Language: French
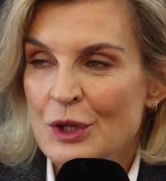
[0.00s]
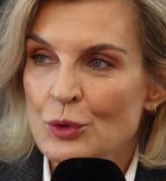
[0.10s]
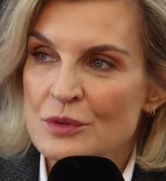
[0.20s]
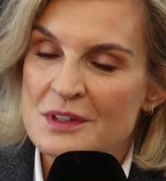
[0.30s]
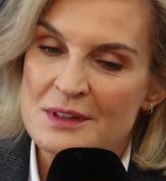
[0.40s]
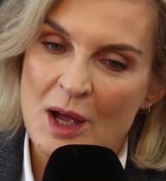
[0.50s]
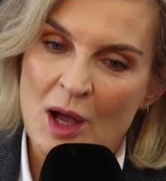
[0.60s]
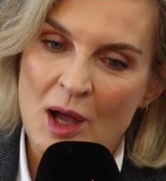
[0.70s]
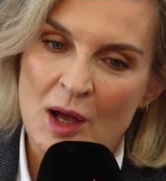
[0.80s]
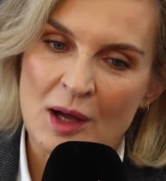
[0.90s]
Donc c'est
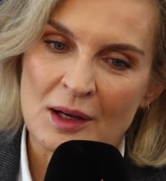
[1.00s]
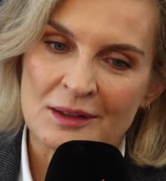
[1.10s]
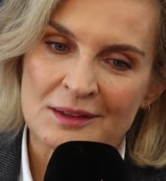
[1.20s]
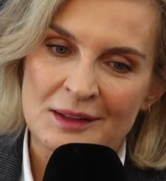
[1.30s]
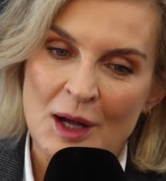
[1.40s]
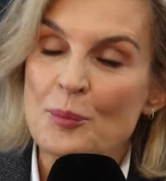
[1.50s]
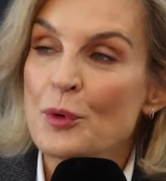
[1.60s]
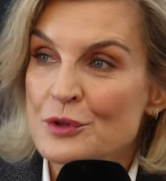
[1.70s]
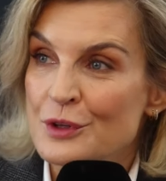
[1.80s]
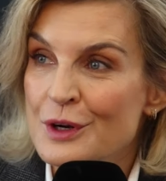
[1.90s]
un,
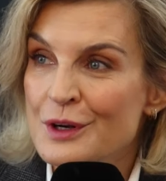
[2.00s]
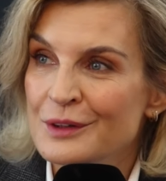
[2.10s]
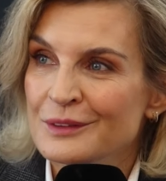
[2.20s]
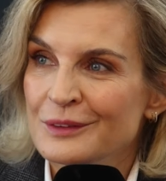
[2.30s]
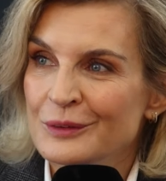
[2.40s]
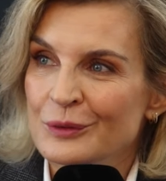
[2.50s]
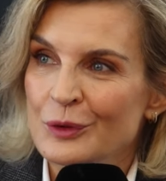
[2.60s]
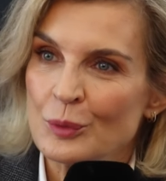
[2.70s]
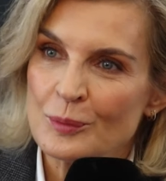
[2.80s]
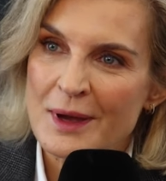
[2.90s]
puzzle
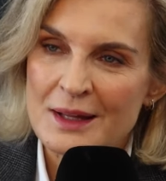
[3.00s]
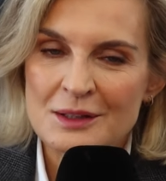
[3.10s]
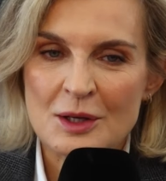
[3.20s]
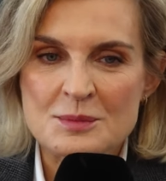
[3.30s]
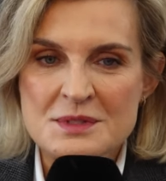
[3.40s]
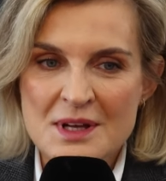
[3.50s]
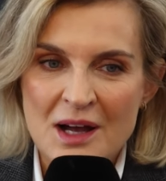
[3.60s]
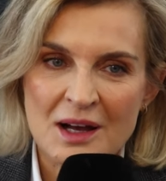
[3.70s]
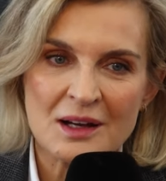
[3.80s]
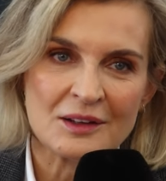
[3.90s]
qu'on mène comme
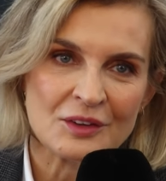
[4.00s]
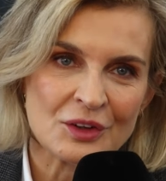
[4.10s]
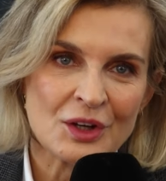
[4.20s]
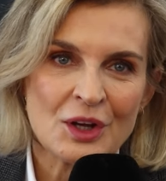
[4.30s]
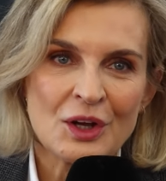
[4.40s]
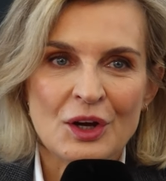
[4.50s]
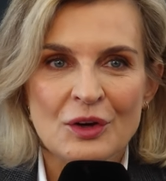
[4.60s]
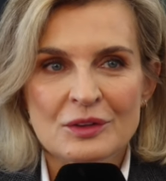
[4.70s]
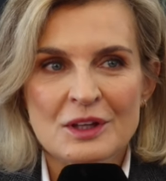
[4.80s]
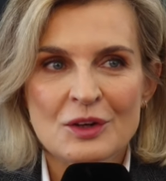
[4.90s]
ça, euh,
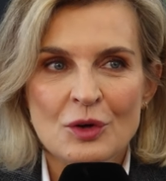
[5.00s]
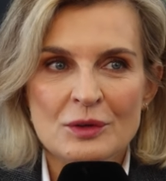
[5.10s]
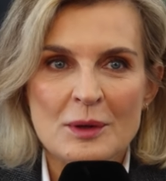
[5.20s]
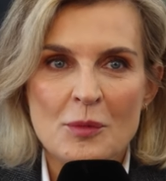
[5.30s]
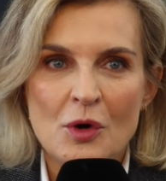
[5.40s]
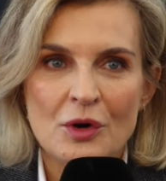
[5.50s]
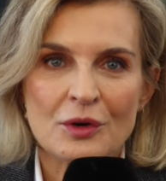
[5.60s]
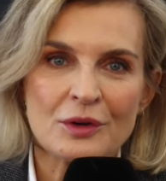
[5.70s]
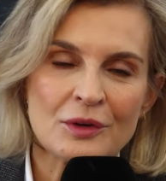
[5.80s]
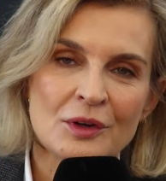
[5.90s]
en ayant d'abord
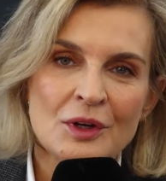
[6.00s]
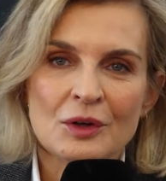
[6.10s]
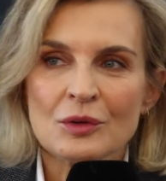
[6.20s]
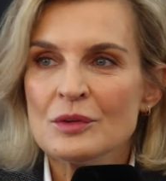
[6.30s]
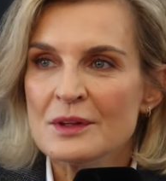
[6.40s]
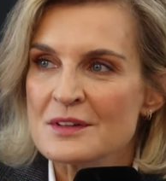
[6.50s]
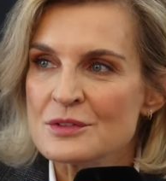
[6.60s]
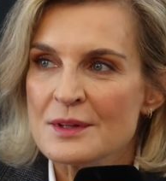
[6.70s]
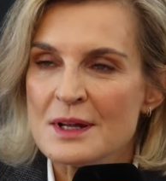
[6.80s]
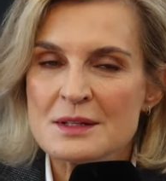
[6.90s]
euh, une
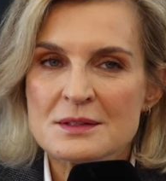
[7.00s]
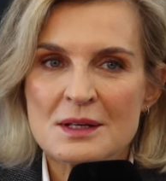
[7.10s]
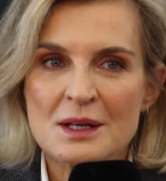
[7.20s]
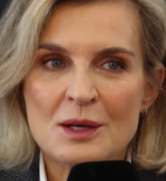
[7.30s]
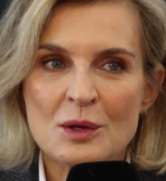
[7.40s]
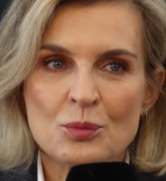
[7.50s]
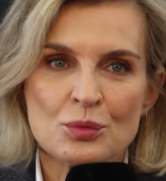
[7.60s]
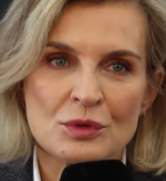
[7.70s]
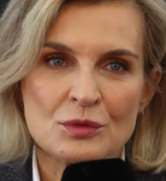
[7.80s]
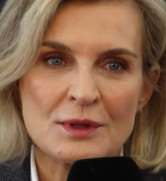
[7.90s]
nationalité,
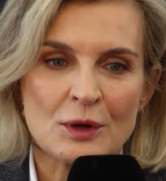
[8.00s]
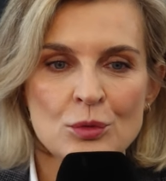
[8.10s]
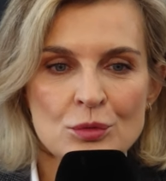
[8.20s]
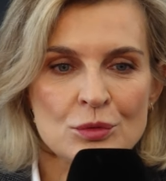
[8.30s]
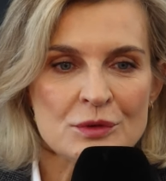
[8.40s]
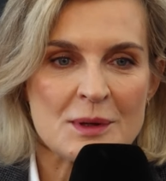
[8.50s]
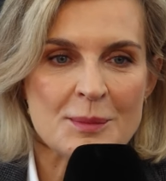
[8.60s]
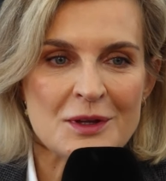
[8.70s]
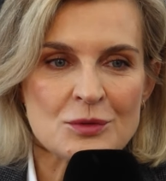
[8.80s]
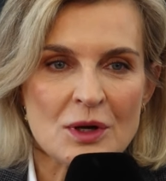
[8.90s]
puis tout d'un coup on
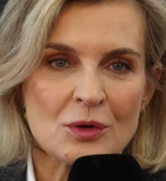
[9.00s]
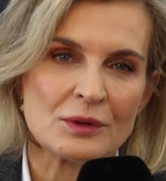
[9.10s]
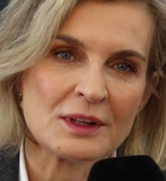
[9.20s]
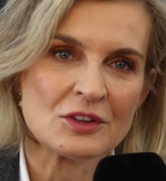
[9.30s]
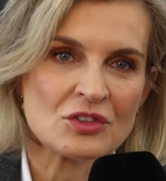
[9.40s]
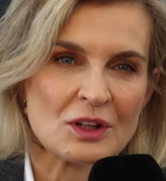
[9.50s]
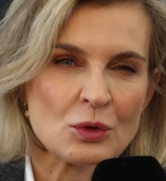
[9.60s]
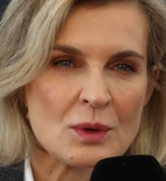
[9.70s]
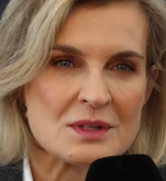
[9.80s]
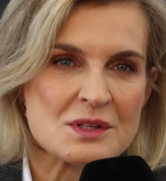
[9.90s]
s'aperçoit qu'on a déjà
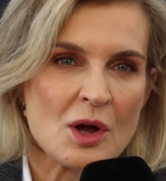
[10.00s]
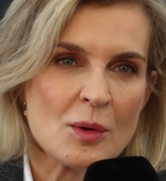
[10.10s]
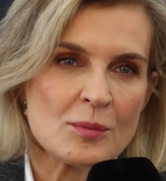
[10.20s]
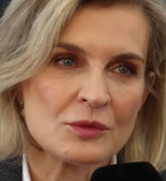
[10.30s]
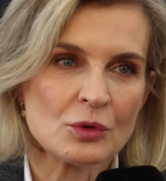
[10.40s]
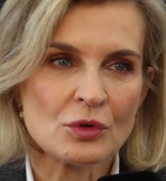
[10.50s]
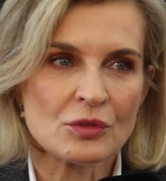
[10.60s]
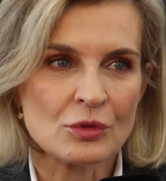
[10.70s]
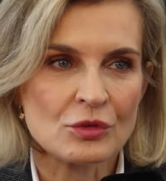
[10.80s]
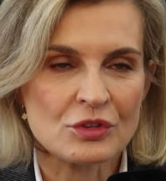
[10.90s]
trois hommes, donc
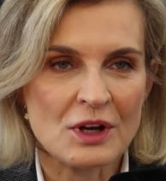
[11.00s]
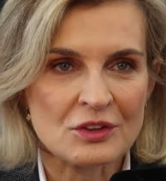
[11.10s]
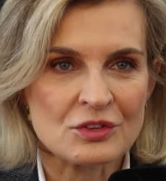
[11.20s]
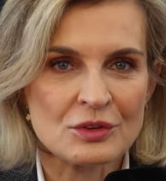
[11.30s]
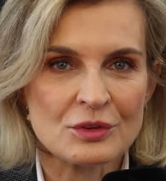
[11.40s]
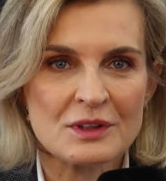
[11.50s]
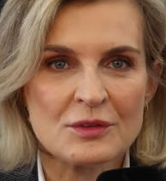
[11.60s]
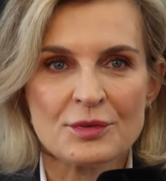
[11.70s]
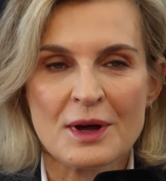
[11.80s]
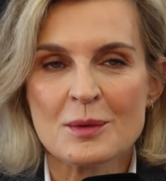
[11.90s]
on, cherche euh, des
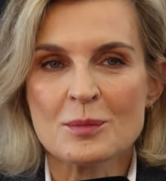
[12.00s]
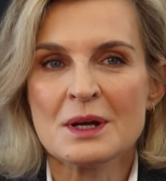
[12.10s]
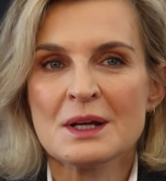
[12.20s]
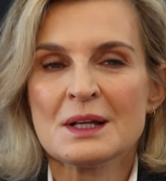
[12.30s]
femmes.